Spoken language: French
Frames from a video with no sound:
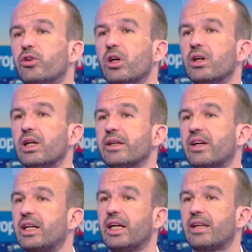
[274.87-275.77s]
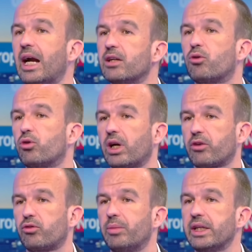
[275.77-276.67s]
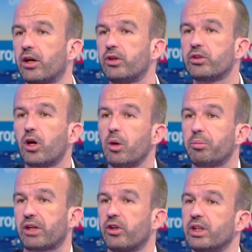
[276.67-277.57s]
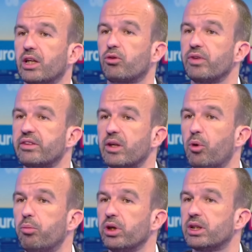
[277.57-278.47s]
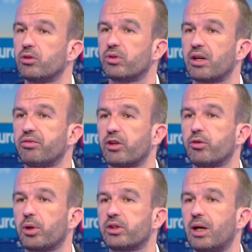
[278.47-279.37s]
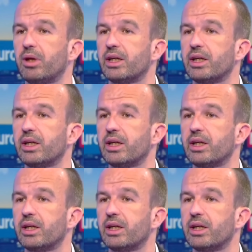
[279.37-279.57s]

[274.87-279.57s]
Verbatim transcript: russe les athlètes allaient concourir sur bannière neutre. Personne n'a trouvé que ces propos étaient tout à fait Vous contre